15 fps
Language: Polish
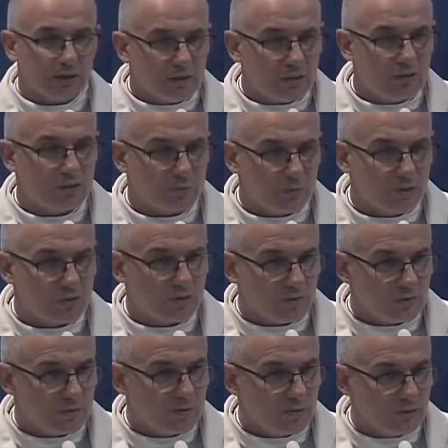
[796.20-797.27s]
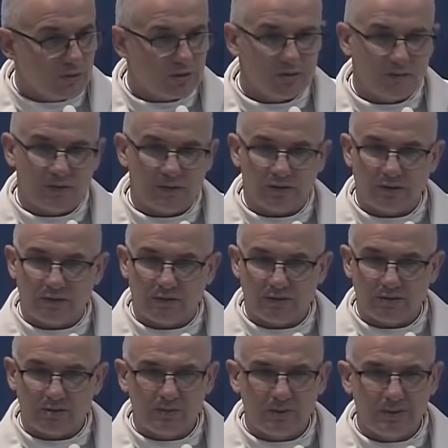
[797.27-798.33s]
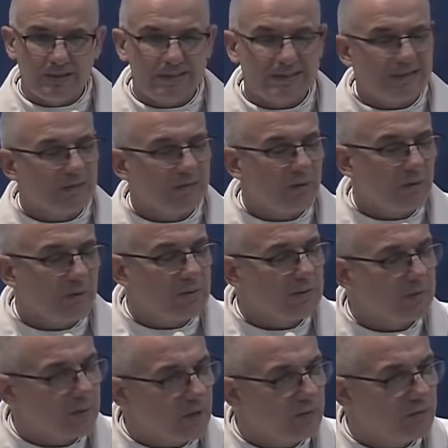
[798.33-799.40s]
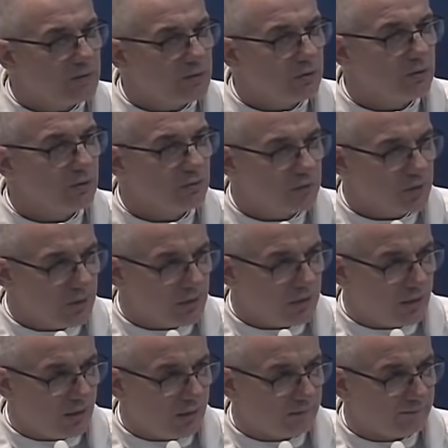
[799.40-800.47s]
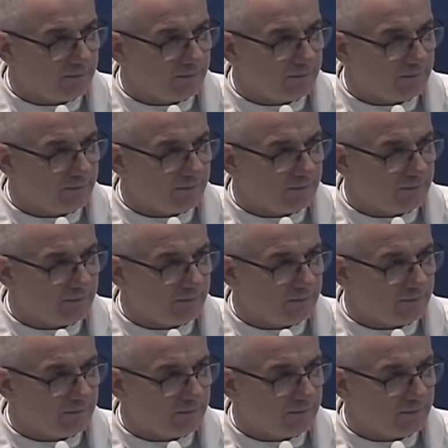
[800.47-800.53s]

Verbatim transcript: i ksiądz Mieczkowski pisze, że Warszawa sobie nie zdawała sprawy, co ją czeka.